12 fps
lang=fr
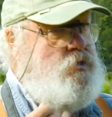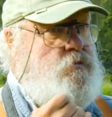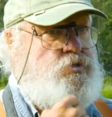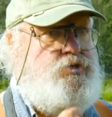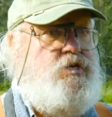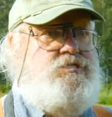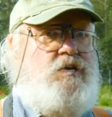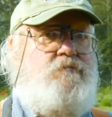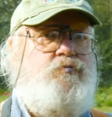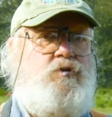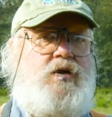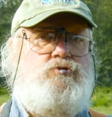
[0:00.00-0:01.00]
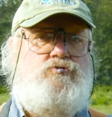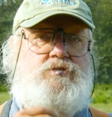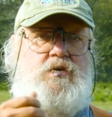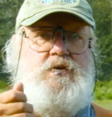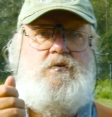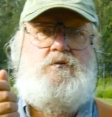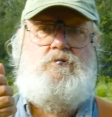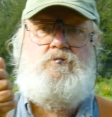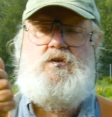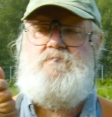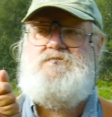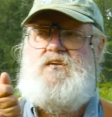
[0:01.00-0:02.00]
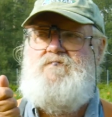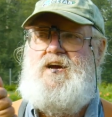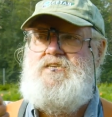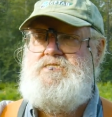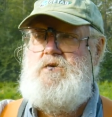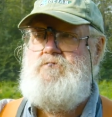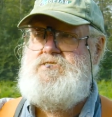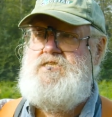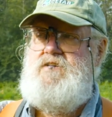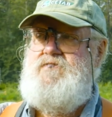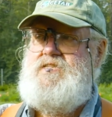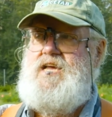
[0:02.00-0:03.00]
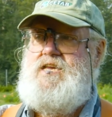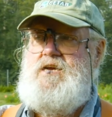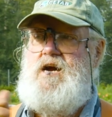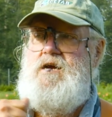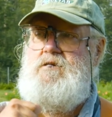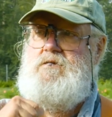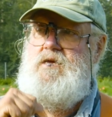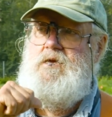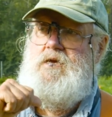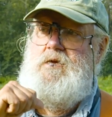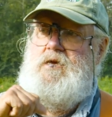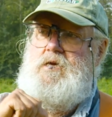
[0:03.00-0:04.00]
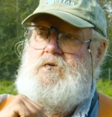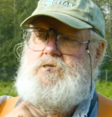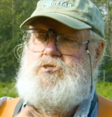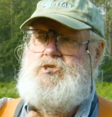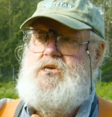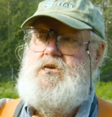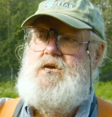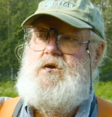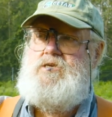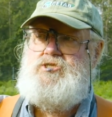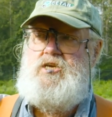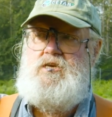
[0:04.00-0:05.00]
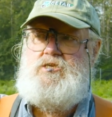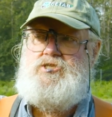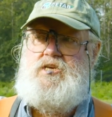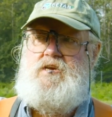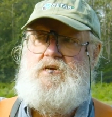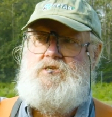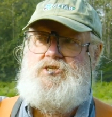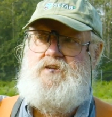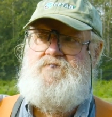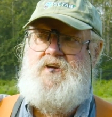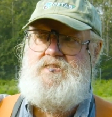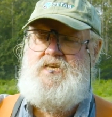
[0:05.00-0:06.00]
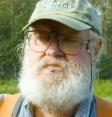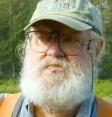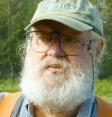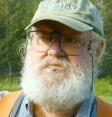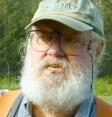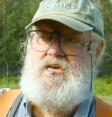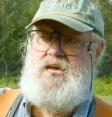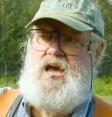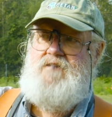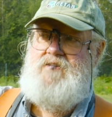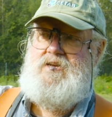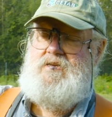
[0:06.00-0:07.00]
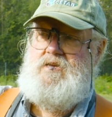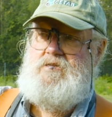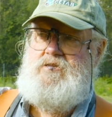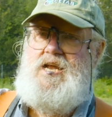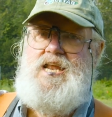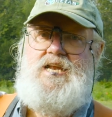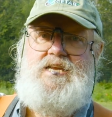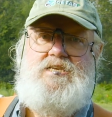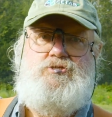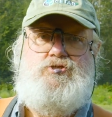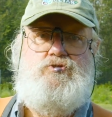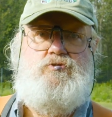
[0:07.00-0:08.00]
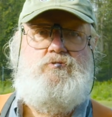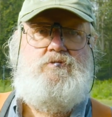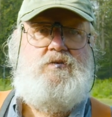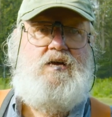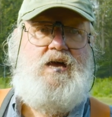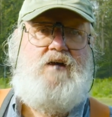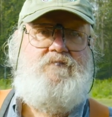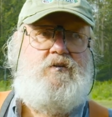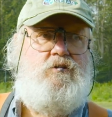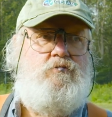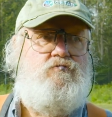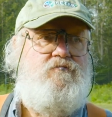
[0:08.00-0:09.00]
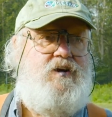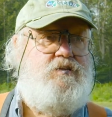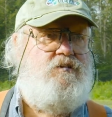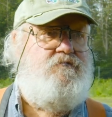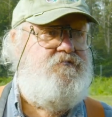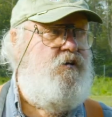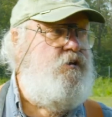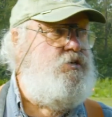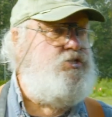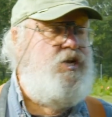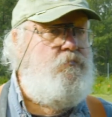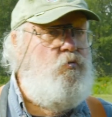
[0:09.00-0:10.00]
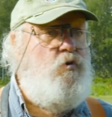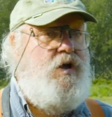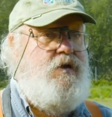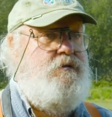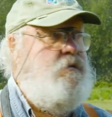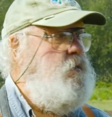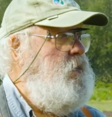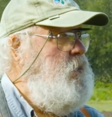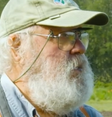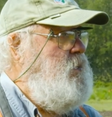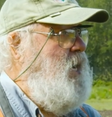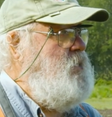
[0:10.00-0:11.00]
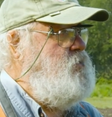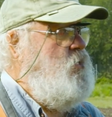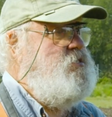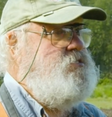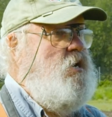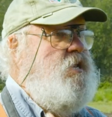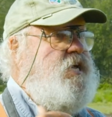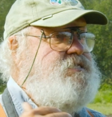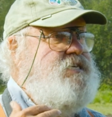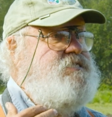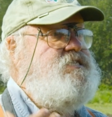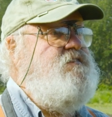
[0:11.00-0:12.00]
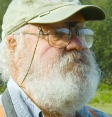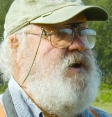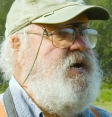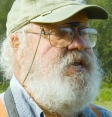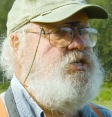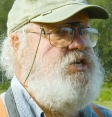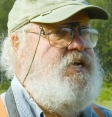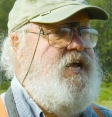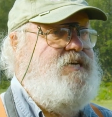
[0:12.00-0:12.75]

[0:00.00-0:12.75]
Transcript: Euh, juste comme pour ajouter une observation qui s'est faite ailleurs, j'ai fait des essais avec de la laitue, avec un couvert de feuilles chez moi, dans un sol excessivement riche en